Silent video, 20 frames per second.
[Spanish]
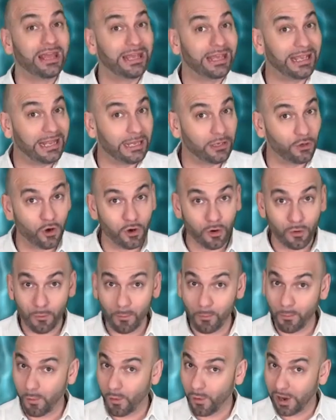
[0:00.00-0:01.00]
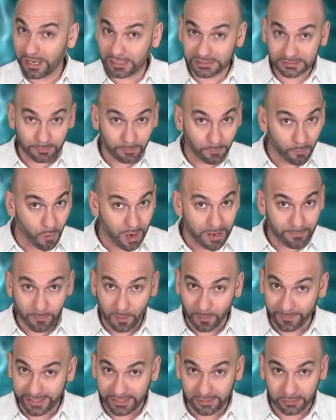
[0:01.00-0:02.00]
Y no, pues buen
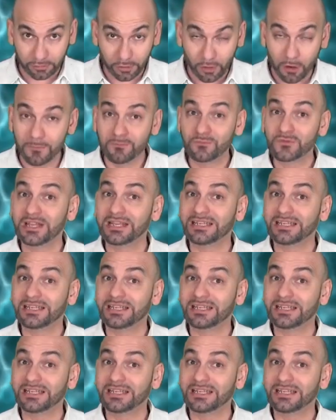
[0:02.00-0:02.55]
momento